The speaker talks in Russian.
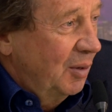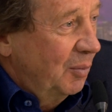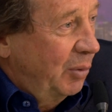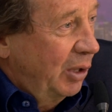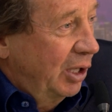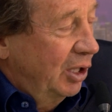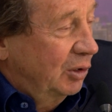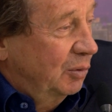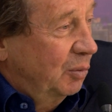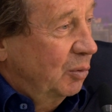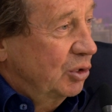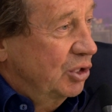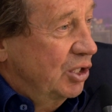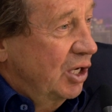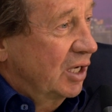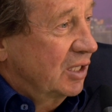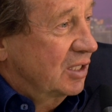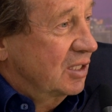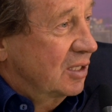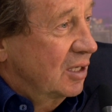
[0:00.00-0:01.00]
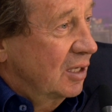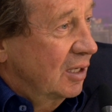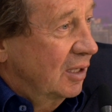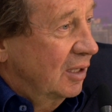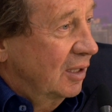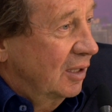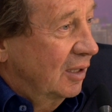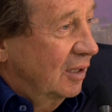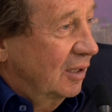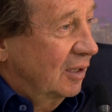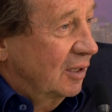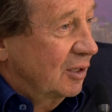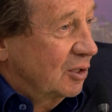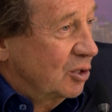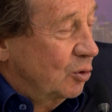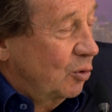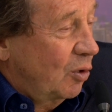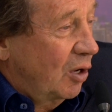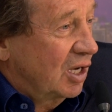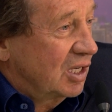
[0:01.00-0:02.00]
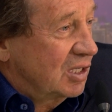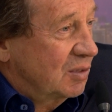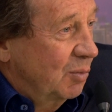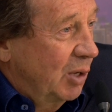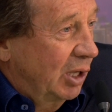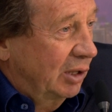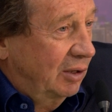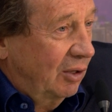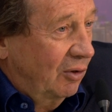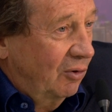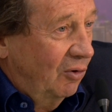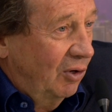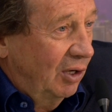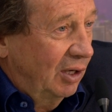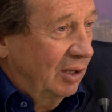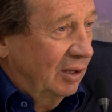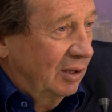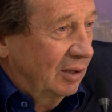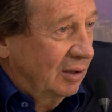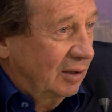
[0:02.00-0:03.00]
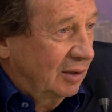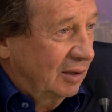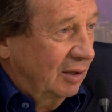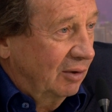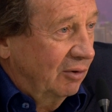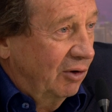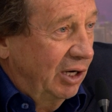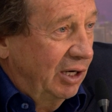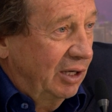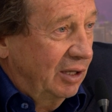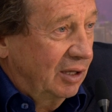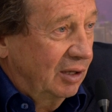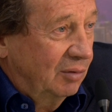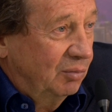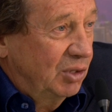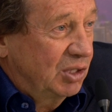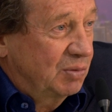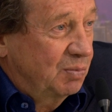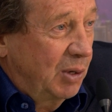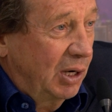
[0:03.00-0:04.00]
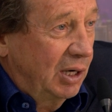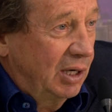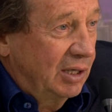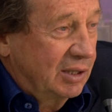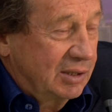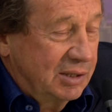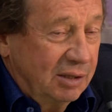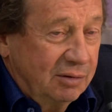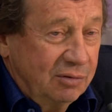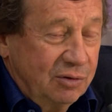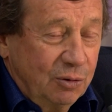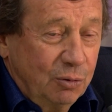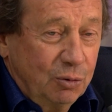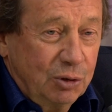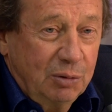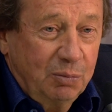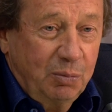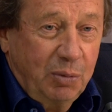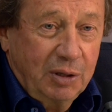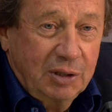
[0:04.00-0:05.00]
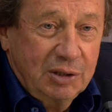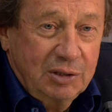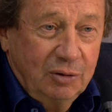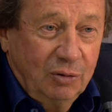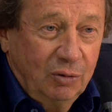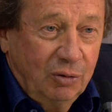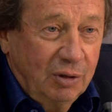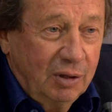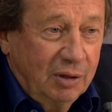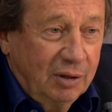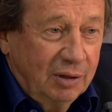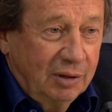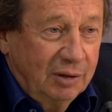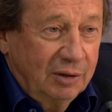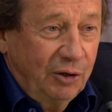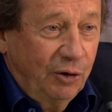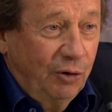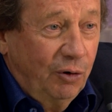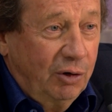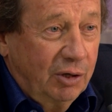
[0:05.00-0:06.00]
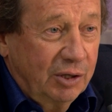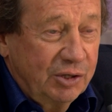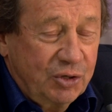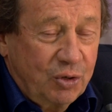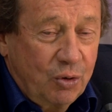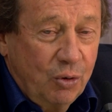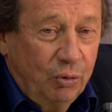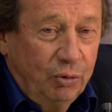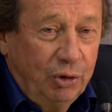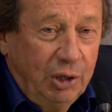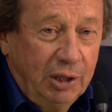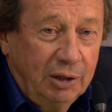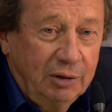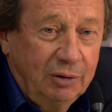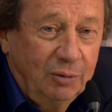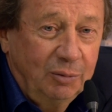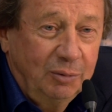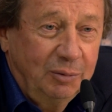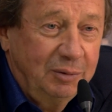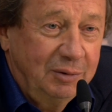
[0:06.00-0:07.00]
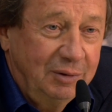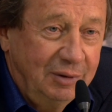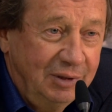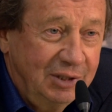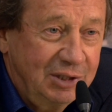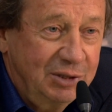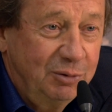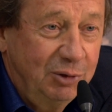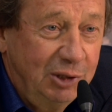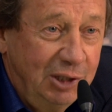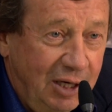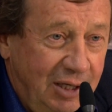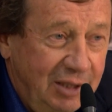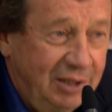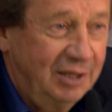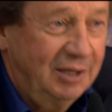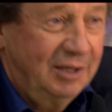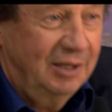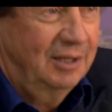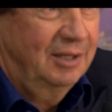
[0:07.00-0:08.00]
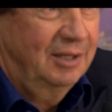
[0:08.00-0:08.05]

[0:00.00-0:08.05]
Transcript: Поэтому сейчас Э, что рассматривали, и говорить, это бесполезно, все уже прошло. Трех очков нету. До свидания.